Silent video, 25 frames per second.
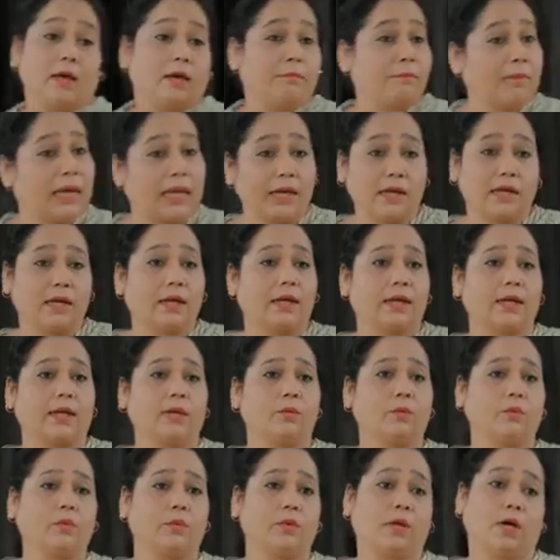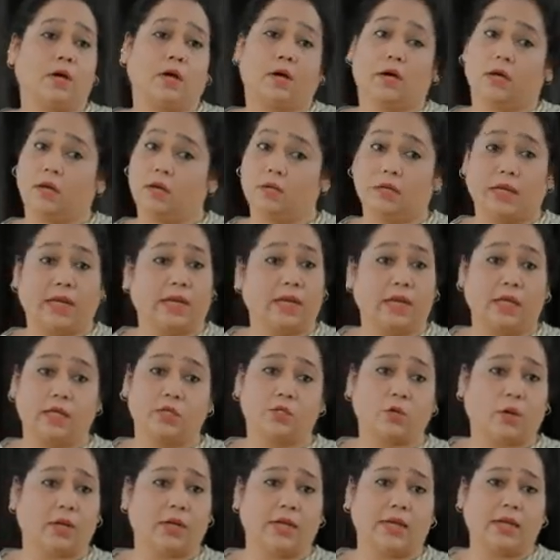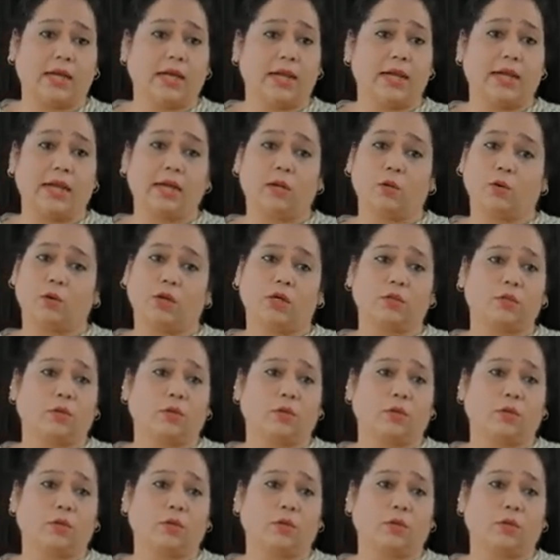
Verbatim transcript: मैं निकल रही हूँ नई नई ज्वाइनिंग है लेट हो गई